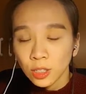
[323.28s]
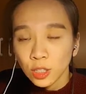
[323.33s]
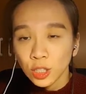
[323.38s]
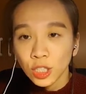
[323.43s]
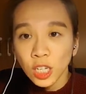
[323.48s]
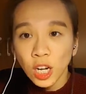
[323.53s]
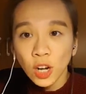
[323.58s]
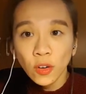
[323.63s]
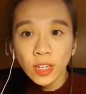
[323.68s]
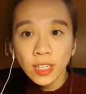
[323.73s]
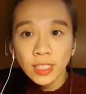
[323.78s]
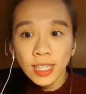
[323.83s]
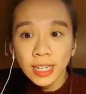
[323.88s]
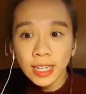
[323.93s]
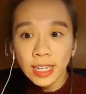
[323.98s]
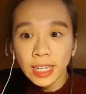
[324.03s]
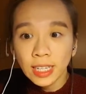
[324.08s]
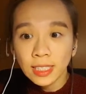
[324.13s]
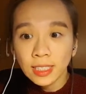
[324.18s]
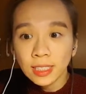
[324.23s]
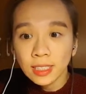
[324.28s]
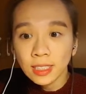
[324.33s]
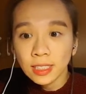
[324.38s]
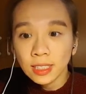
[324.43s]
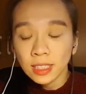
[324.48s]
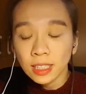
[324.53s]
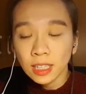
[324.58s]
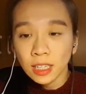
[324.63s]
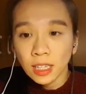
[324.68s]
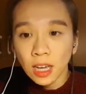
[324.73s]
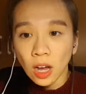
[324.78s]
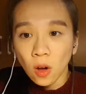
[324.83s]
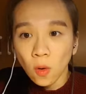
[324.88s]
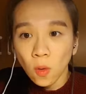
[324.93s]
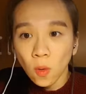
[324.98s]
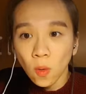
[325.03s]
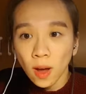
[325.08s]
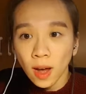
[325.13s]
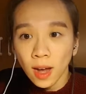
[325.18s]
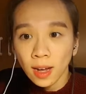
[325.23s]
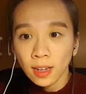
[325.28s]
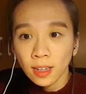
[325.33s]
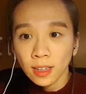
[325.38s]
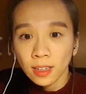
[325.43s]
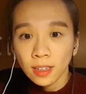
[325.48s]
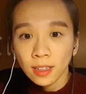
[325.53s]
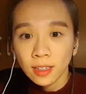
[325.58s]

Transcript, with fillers: 稍微的再给它进行一个摇晃。